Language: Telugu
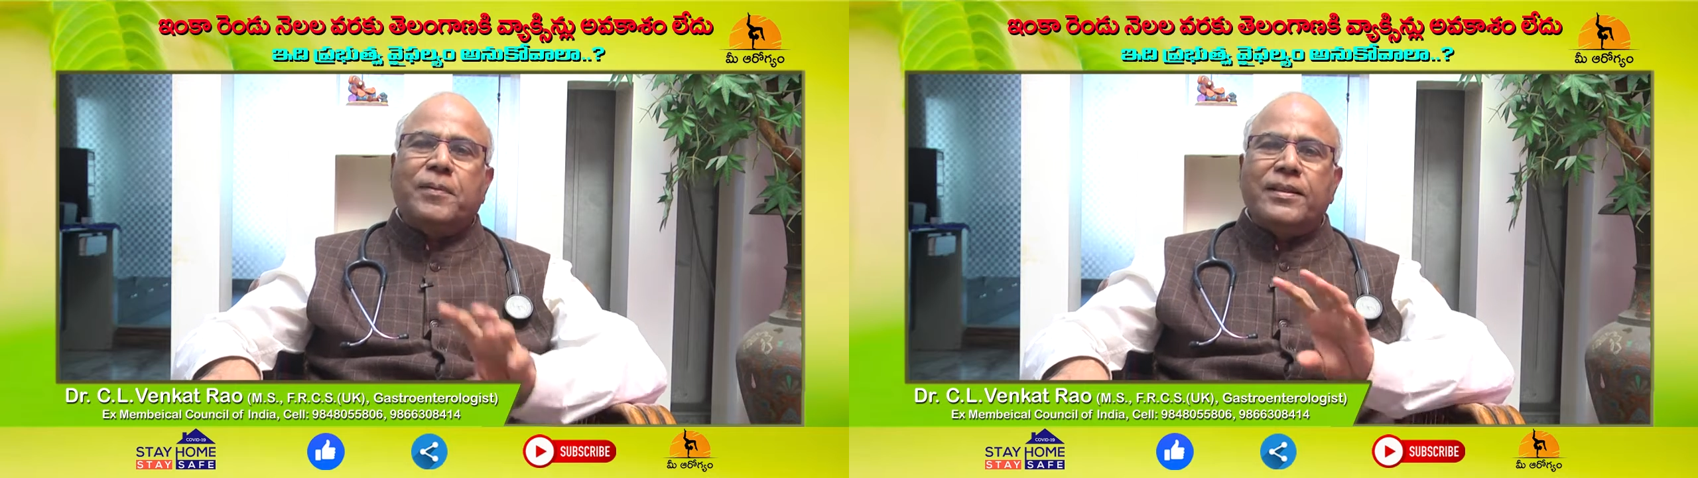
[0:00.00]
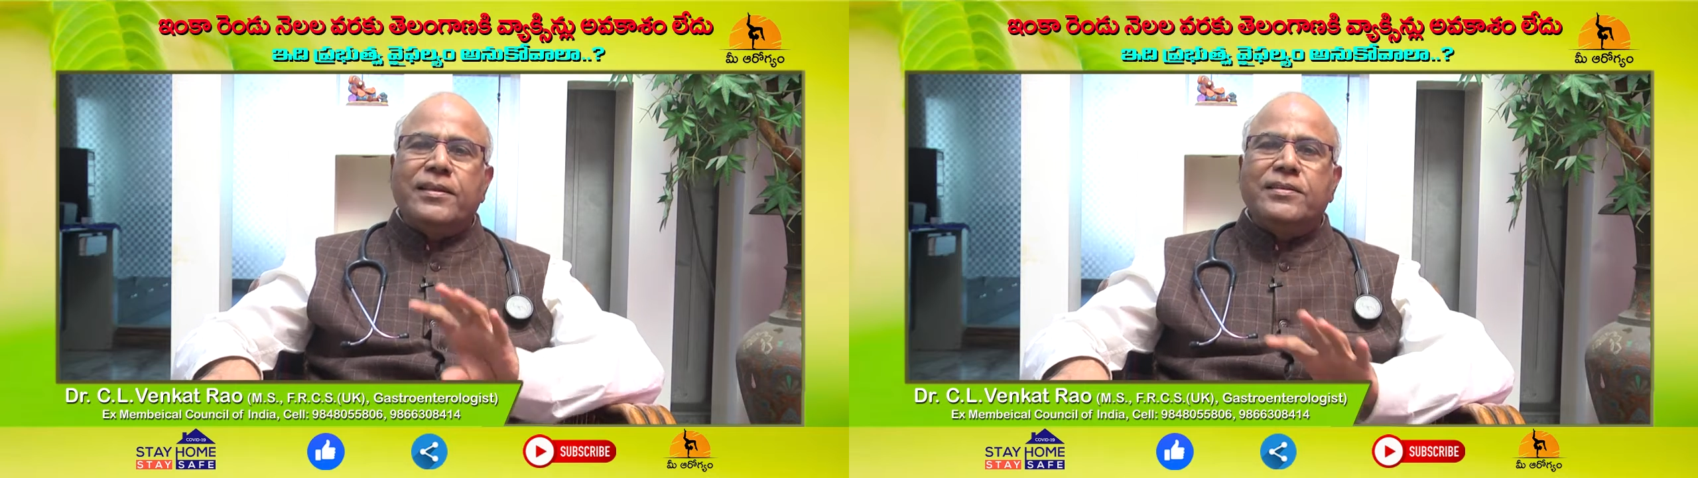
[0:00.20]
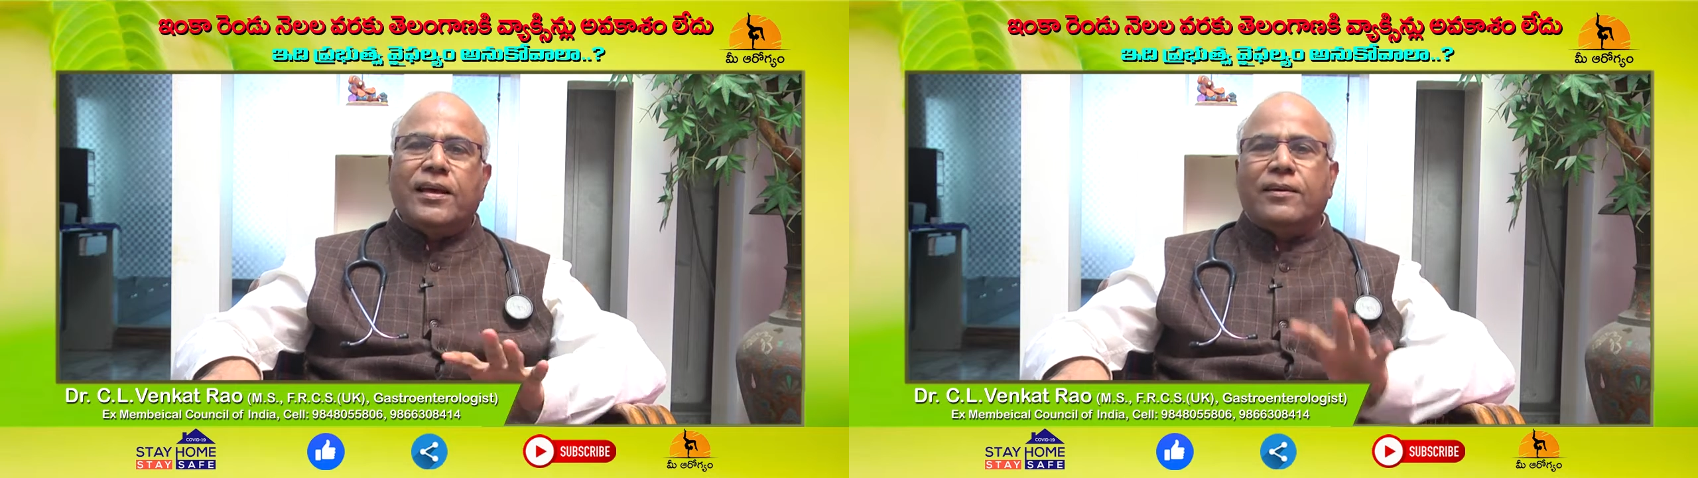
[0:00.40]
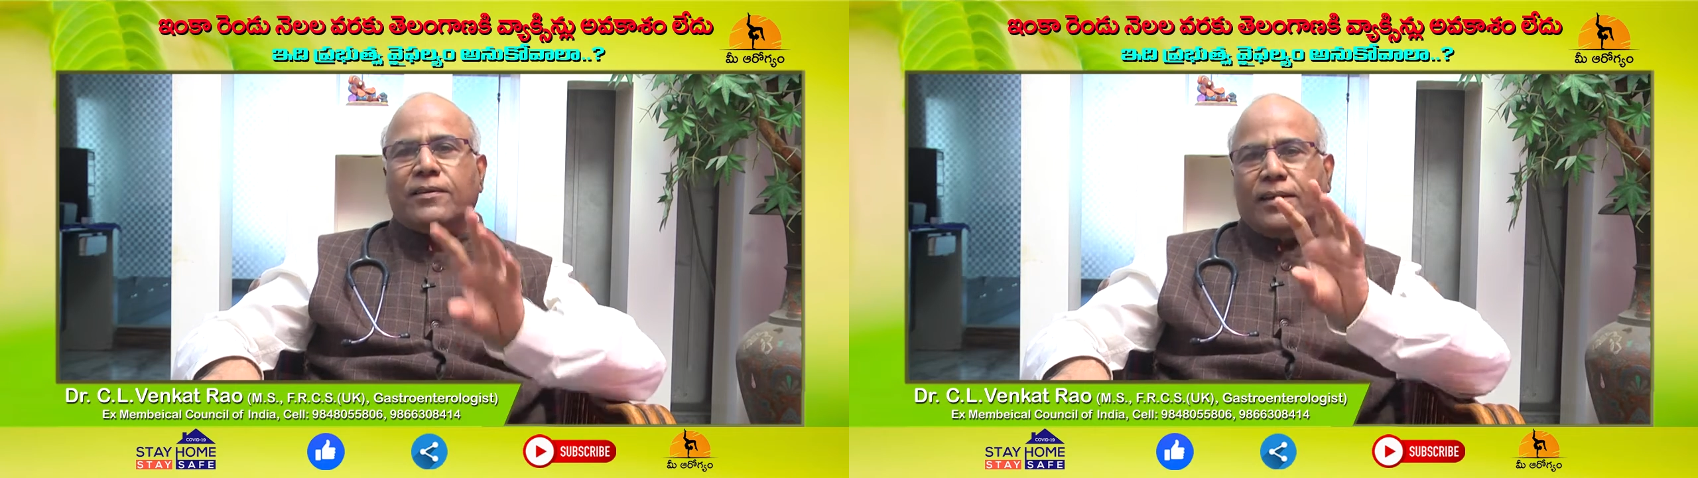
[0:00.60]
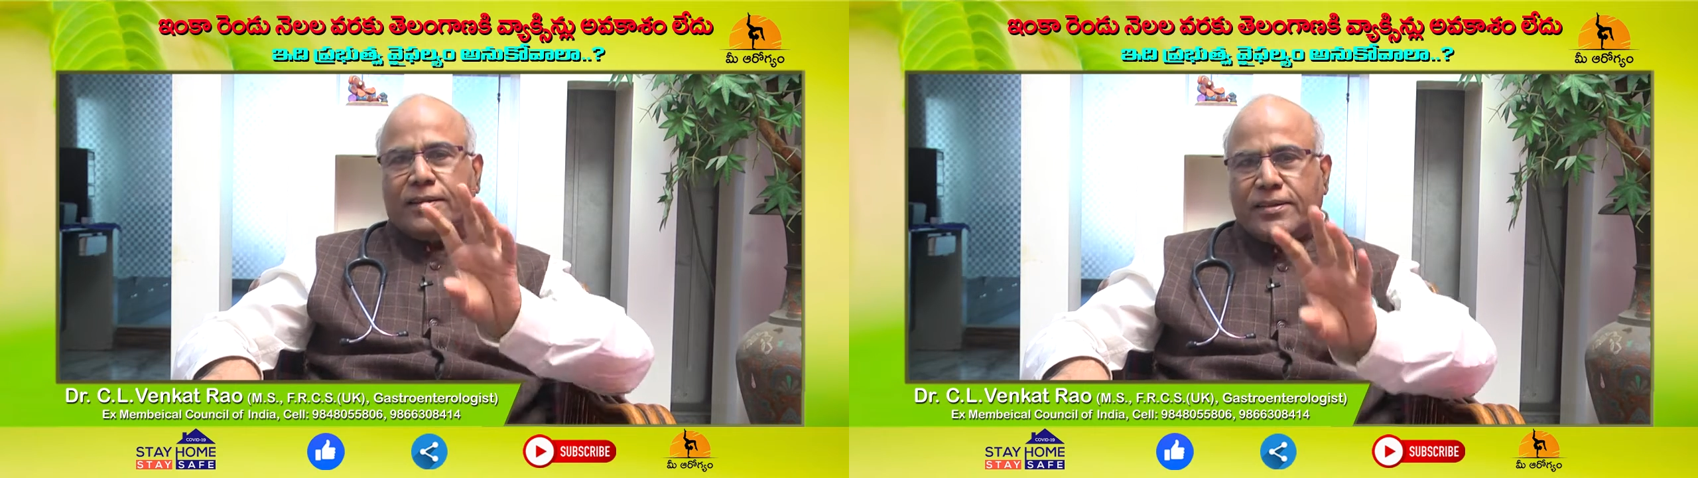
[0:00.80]
స్పందించారు
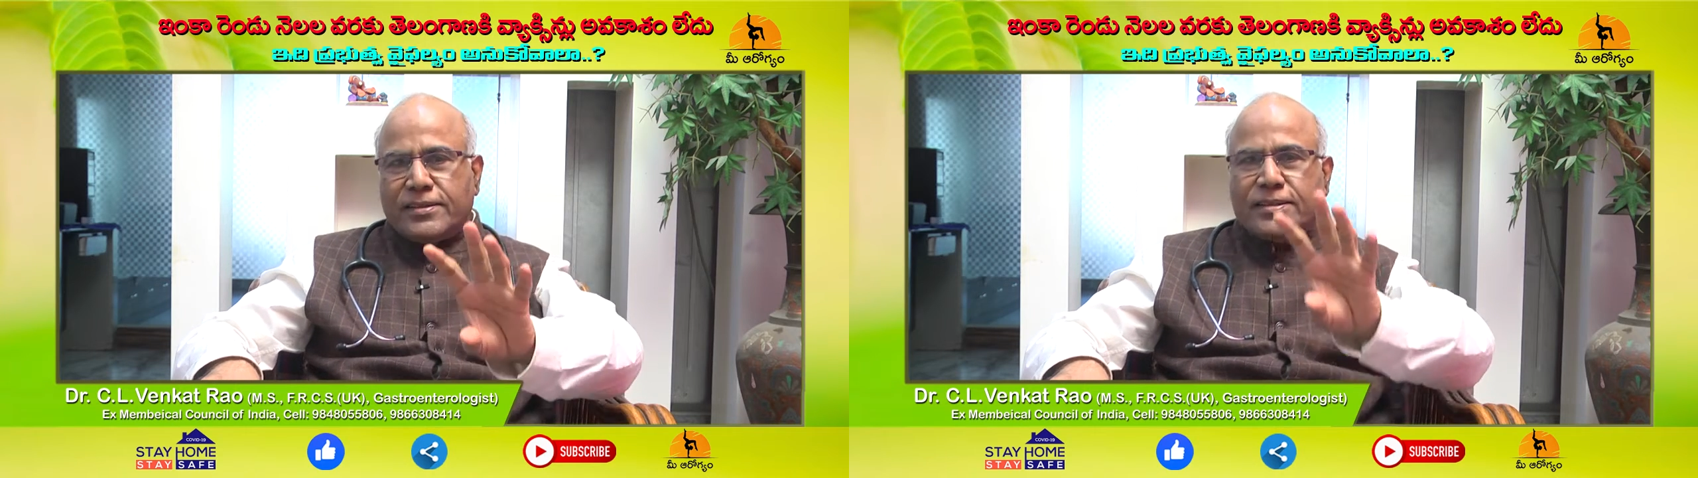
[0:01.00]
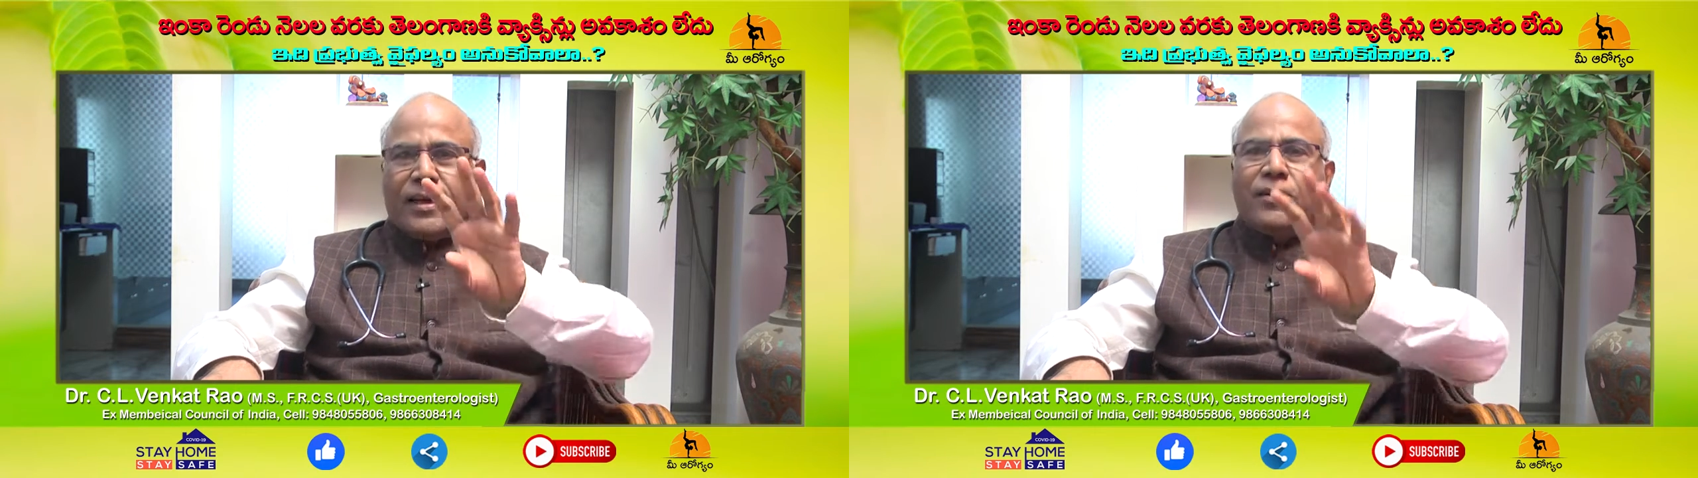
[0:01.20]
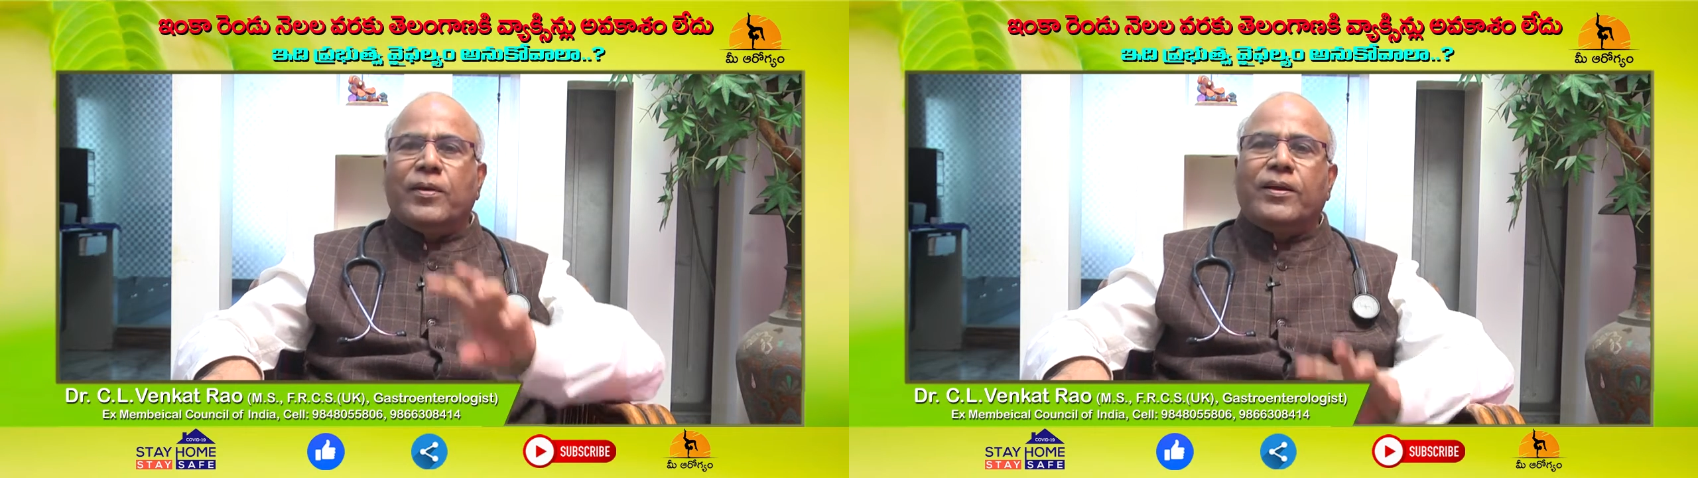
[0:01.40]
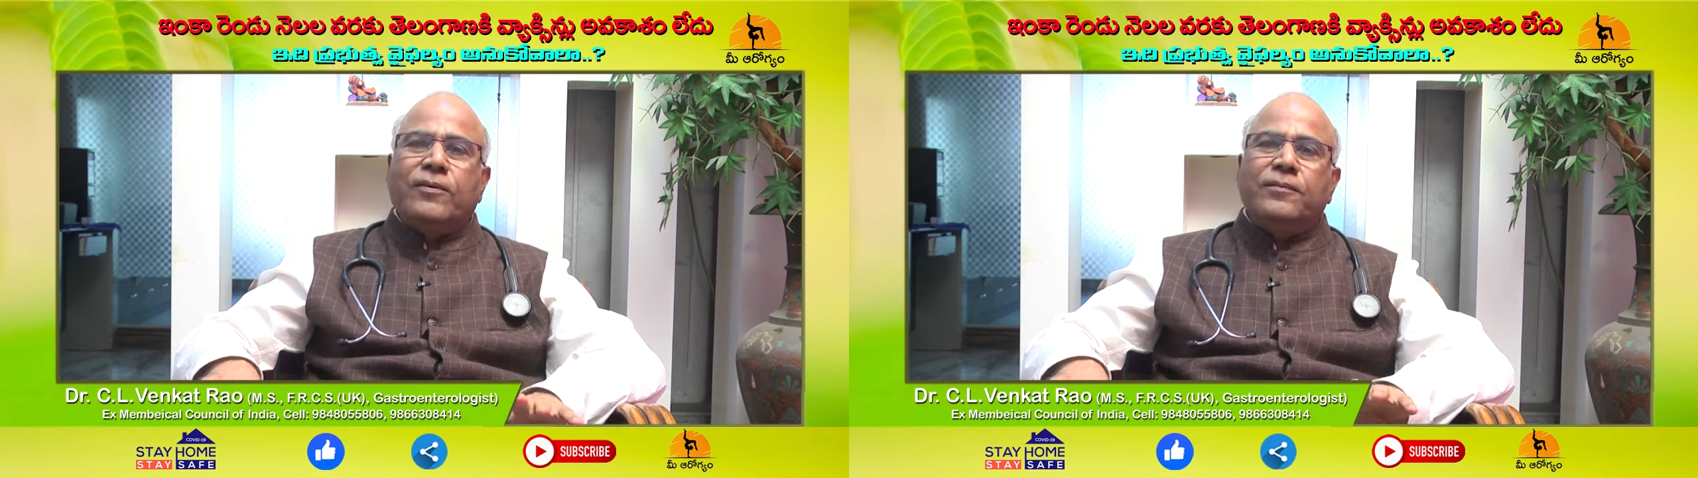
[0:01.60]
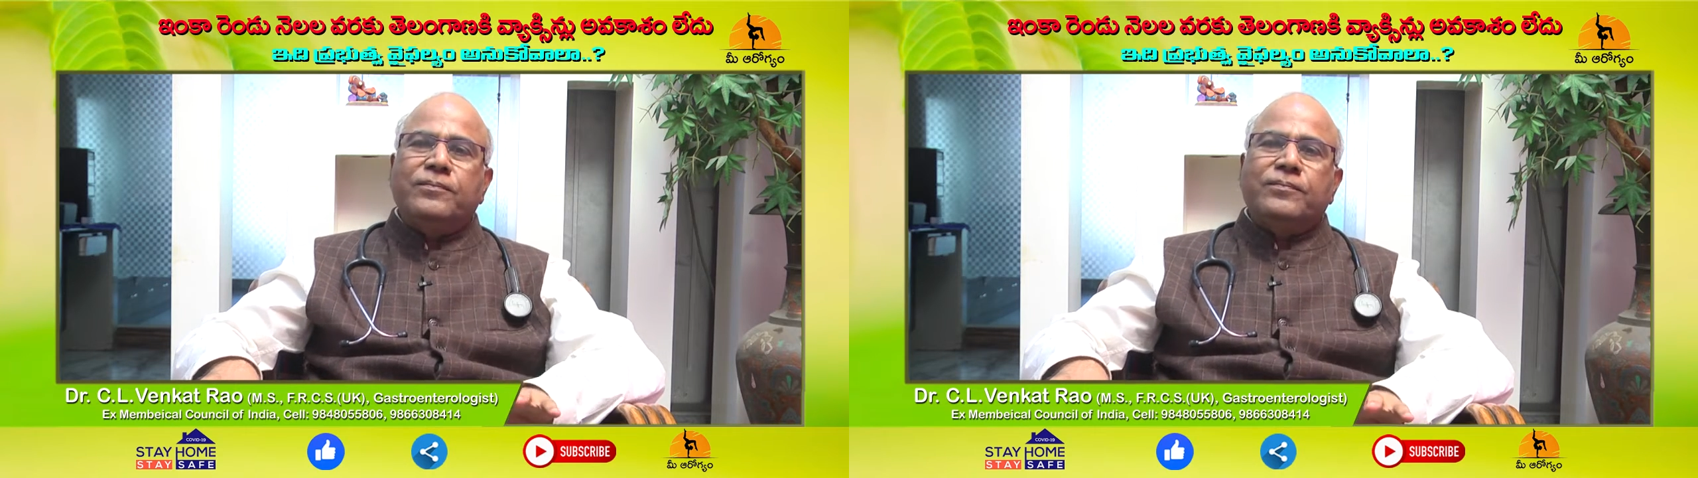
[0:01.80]
ఇస్తాను మీకు